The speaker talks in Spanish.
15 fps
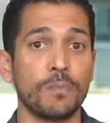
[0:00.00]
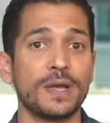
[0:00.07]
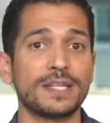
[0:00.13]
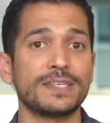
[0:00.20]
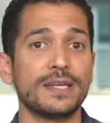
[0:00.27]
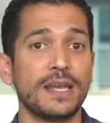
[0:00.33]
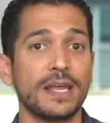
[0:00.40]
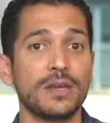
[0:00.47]

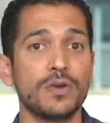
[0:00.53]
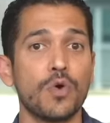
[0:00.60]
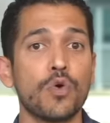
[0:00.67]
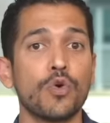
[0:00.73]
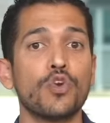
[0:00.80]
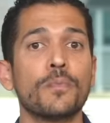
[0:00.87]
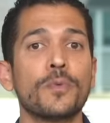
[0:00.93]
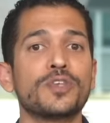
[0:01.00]
Betzelen,
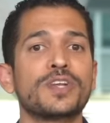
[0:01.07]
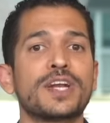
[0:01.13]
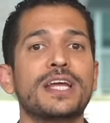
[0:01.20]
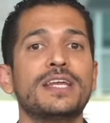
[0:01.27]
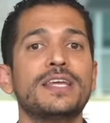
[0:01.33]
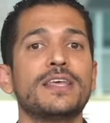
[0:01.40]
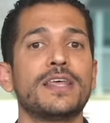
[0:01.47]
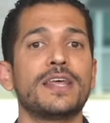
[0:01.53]
un grupo
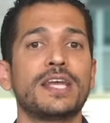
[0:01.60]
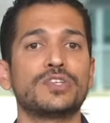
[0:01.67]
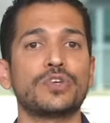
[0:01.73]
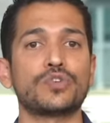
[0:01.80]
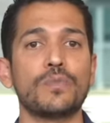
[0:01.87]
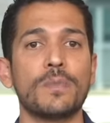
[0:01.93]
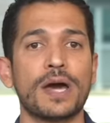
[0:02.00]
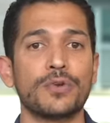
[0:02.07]
israelí de
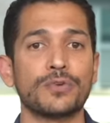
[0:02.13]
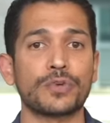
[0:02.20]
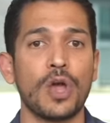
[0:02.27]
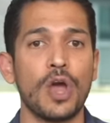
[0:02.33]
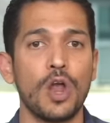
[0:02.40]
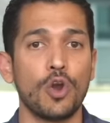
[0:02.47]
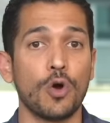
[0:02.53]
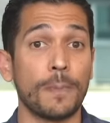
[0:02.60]
derechos humanos,
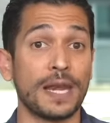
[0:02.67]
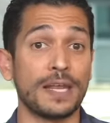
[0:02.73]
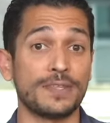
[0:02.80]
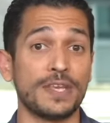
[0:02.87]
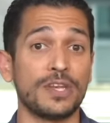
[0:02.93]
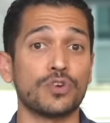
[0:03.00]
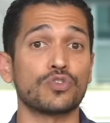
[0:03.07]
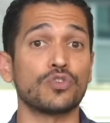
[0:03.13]
los
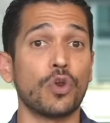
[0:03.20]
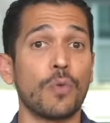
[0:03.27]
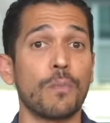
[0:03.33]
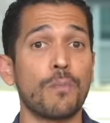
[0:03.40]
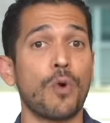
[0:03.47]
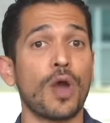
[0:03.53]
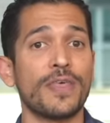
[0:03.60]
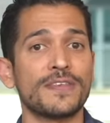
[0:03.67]
palestinos solo
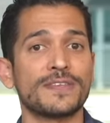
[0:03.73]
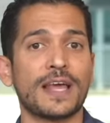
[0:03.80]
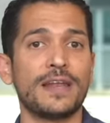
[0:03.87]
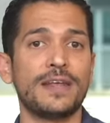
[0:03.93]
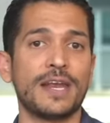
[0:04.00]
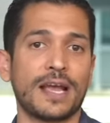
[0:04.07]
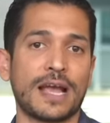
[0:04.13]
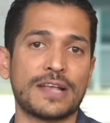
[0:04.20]
pueden
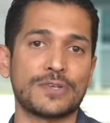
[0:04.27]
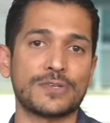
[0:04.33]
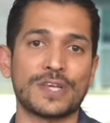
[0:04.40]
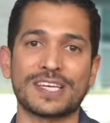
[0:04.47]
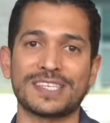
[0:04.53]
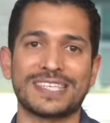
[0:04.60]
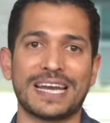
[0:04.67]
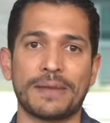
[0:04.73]
salir en casos
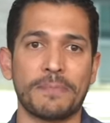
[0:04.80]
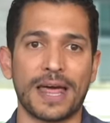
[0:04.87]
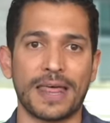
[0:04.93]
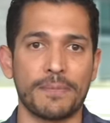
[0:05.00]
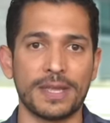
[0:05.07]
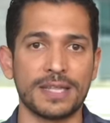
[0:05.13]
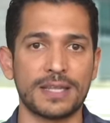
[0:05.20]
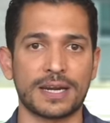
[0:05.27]

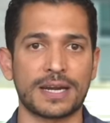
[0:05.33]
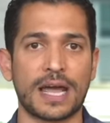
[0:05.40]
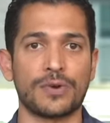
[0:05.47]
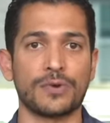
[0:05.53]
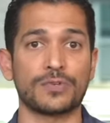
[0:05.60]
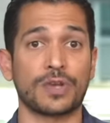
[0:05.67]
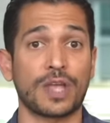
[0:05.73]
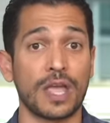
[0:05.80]
extremadamente
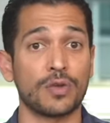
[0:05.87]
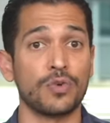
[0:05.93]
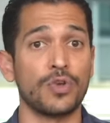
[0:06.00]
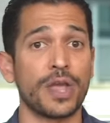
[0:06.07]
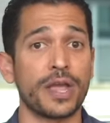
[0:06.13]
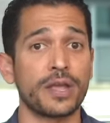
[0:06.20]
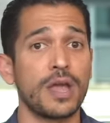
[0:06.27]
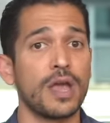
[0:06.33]
raros, que
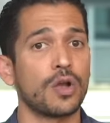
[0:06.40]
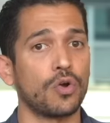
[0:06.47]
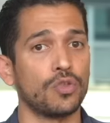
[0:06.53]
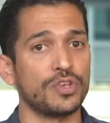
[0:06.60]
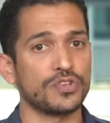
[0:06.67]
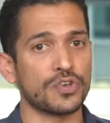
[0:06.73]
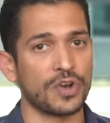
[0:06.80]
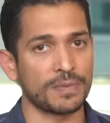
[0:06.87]
incluyen
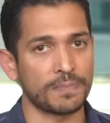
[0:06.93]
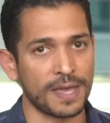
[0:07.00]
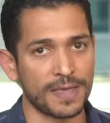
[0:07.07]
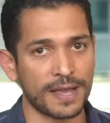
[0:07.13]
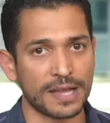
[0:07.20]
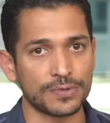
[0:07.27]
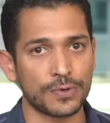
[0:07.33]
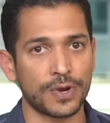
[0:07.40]
condiciones
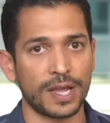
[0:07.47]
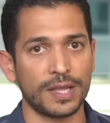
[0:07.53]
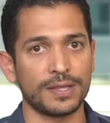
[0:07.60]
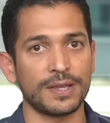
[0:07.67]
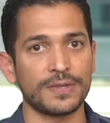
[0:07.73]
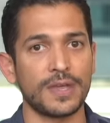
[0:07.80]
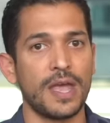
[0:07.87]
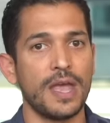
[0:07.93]
médicas
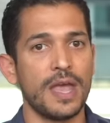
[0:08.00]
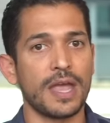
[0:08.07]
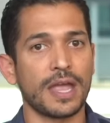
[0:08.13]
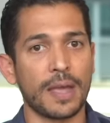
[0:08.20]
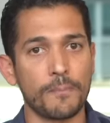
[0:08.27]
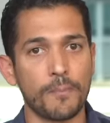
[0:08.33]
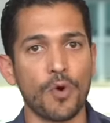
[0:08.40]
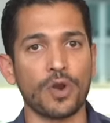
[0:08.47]
urgentes
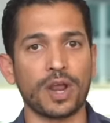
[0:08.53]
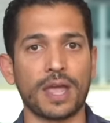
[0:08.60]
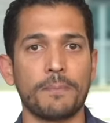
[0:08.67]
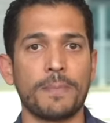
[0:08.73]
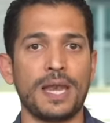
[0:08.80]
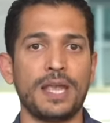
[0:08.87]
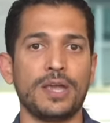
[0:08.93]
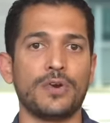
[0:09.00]
que ponen en
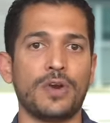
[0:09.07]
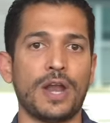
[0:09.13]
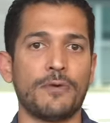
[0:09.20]
peligro la